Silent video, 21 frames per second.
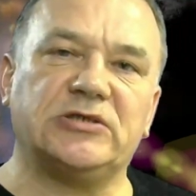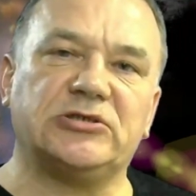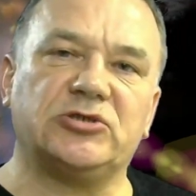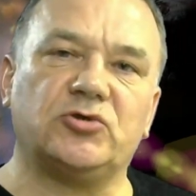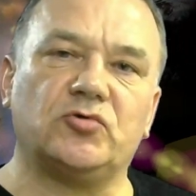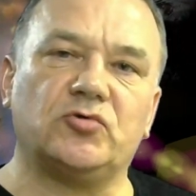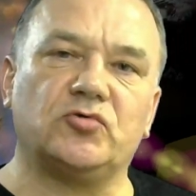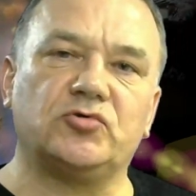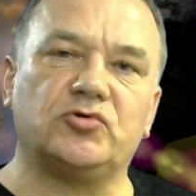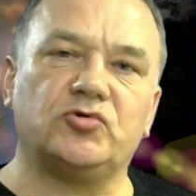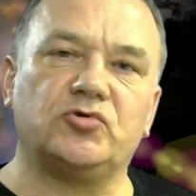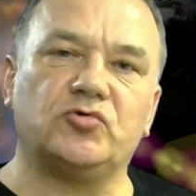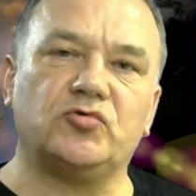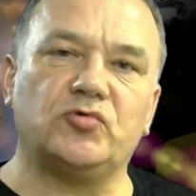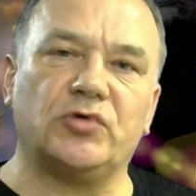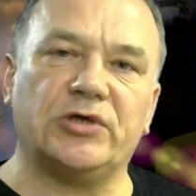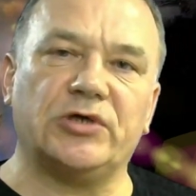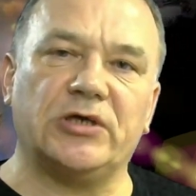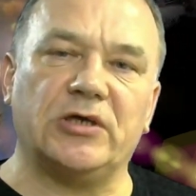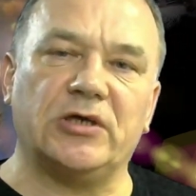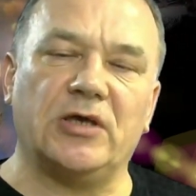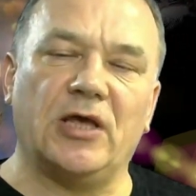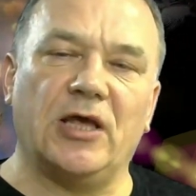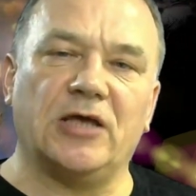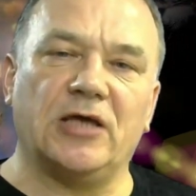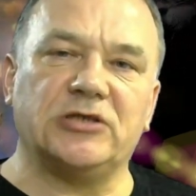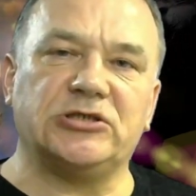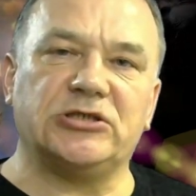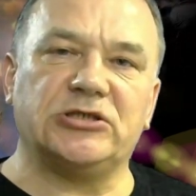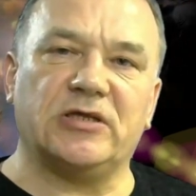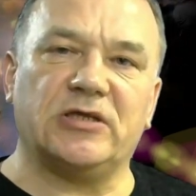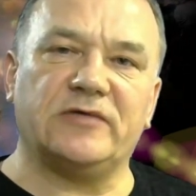структуры,
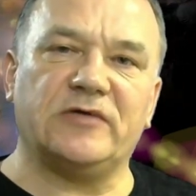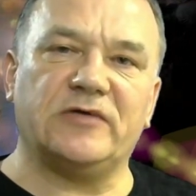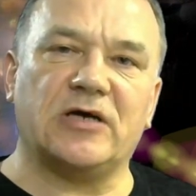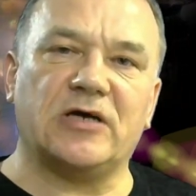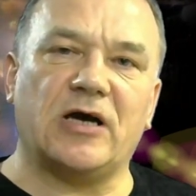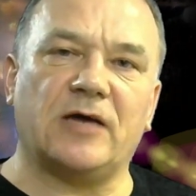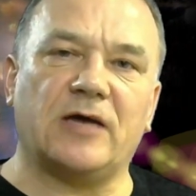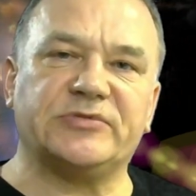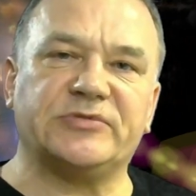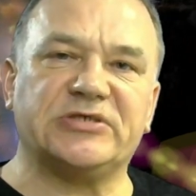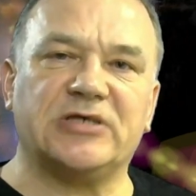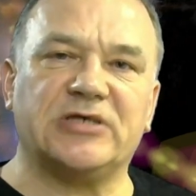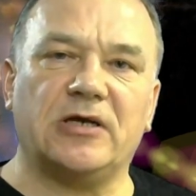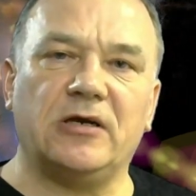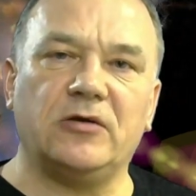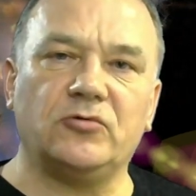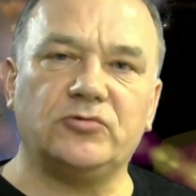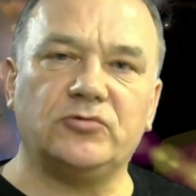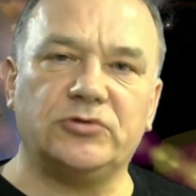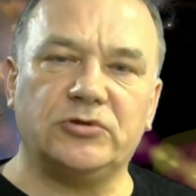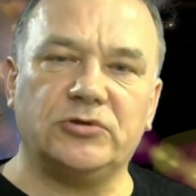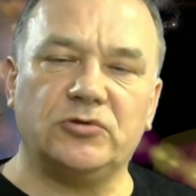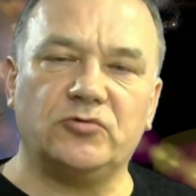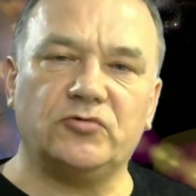человек абсолютно